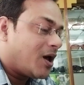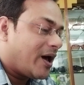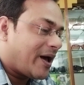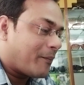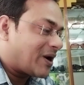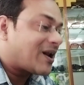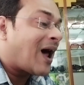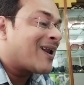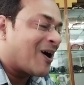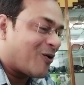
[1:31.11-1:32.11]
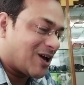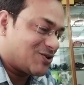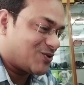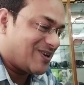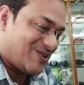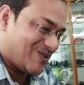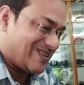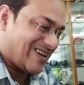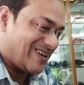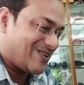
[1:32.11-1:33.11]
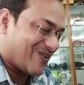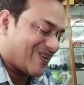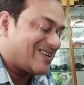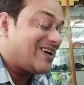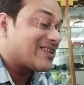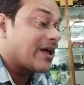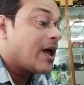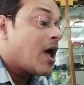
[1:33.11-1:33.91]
হ্যাঁ মানে রান্না করার জন্য ডোন্ট টেক ইট রং ঠিক আছে